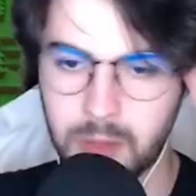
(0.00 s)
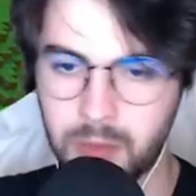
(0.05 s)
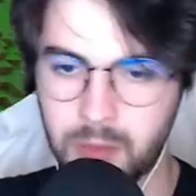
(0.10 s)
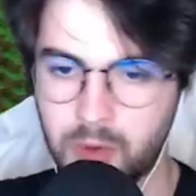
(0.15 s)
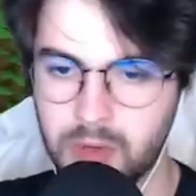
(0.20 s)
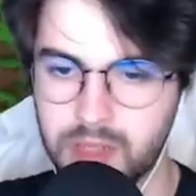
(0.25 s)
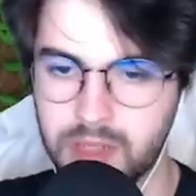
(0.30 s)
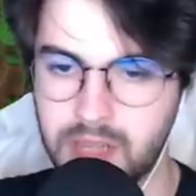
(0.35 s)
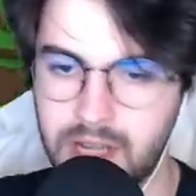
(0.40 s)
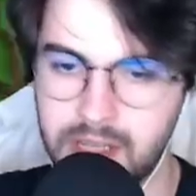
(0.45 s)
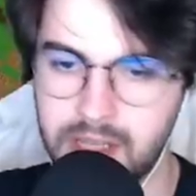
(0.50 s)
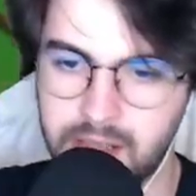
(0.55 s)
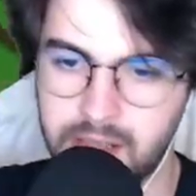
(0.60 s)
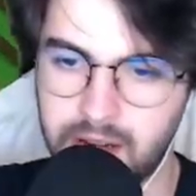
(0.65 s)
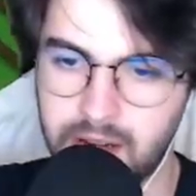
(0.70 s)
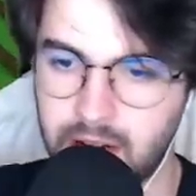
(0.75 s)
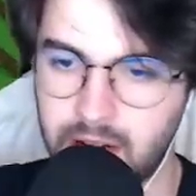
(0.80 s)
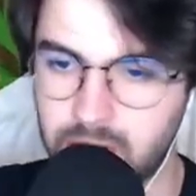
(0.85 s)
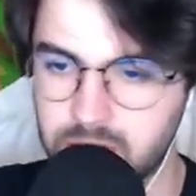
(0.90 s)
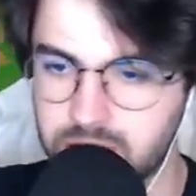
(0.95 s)
Comunque direi di
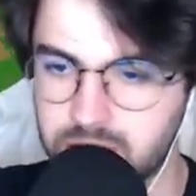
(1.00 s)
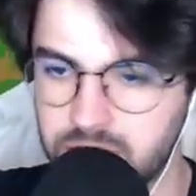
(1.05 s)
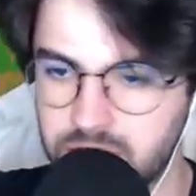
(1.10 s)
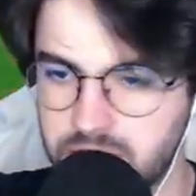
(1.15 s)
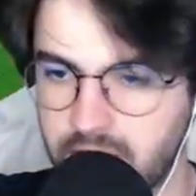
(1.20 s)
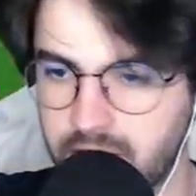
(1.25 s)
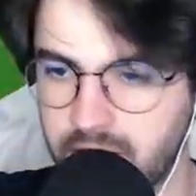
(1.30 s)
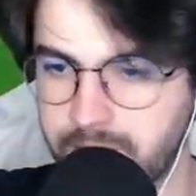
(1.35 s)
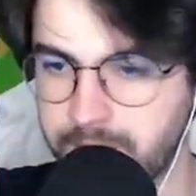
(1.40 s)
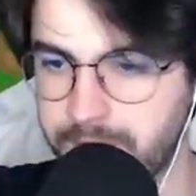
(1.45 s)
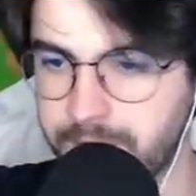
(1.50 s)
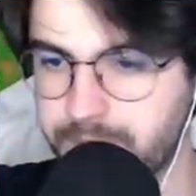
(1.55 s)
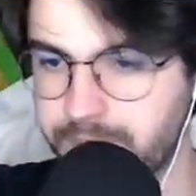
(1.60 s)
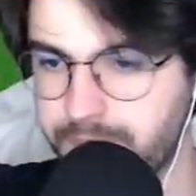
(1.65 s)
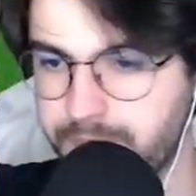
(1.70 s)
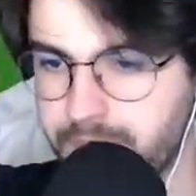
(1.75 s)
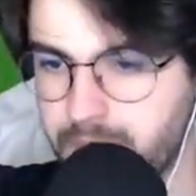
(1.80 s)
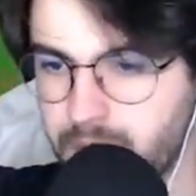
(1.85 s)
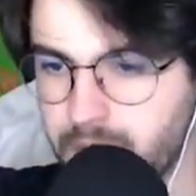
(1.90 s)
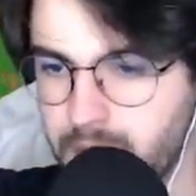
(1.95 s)
tenerla così, dai.
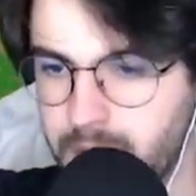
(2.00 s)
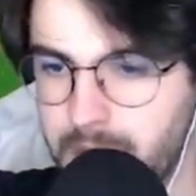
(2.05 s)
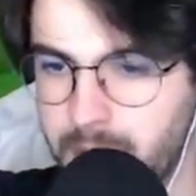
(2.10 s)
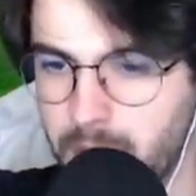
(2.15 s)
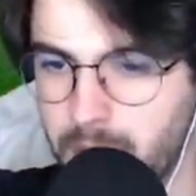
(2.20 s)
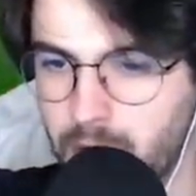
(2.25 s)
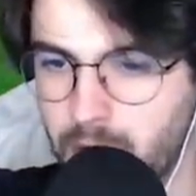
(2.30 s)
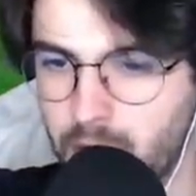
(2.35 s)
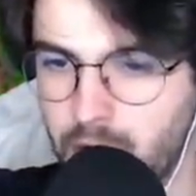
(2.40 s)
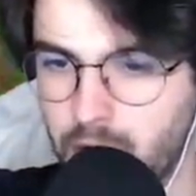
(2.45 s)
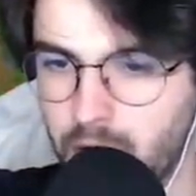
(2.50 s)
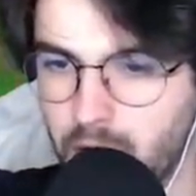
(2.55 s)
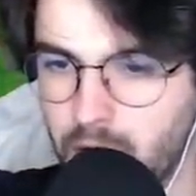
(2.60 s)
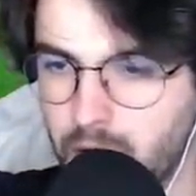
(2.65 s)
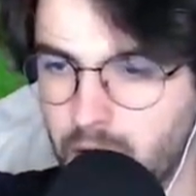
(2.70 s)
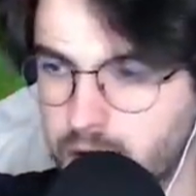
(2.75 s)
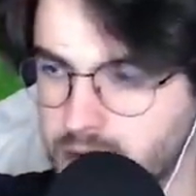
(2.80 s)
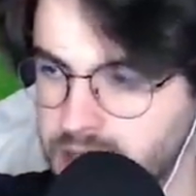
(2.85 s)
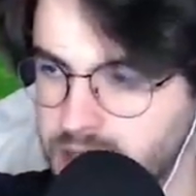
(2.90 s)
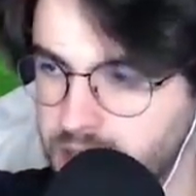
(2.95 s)
Ne
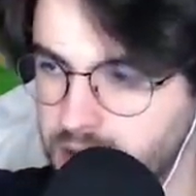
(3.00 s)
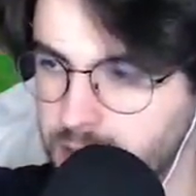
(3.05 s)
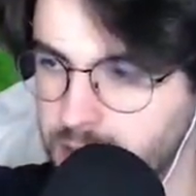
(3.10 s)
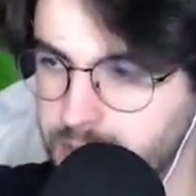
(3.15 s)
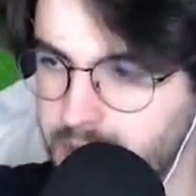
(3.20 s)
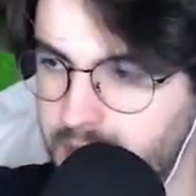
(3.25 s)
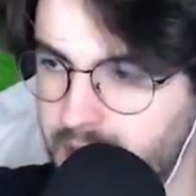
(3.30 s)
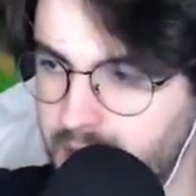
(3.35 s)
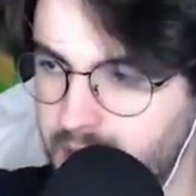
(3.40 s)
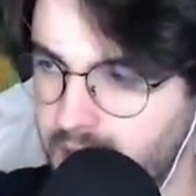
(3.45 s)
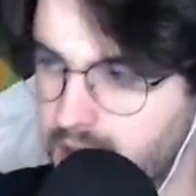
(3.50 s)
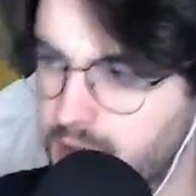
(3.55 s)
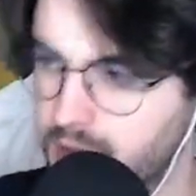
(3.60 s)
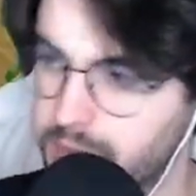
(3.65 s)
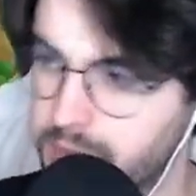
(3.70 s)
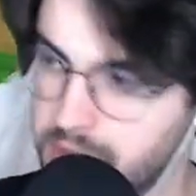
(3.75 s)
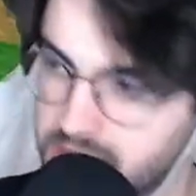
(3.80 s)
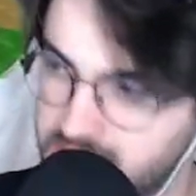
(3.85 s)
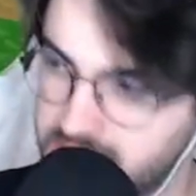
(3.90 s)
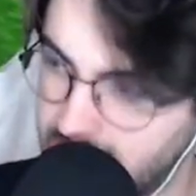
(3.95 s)
abbiamo questa doppia,
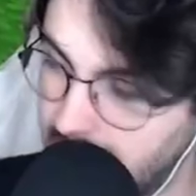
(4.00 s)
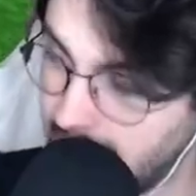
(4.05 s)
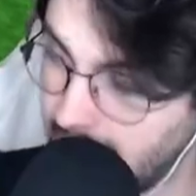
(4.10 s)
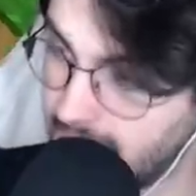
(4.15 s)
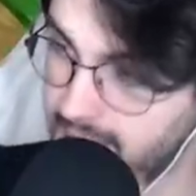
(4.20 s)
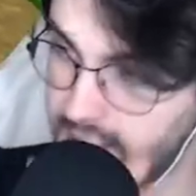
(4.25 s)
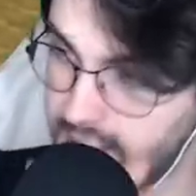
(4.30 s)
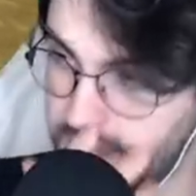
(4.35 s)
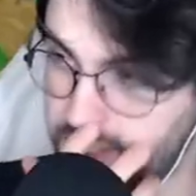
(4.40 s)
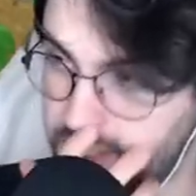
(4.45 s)
doppia scala,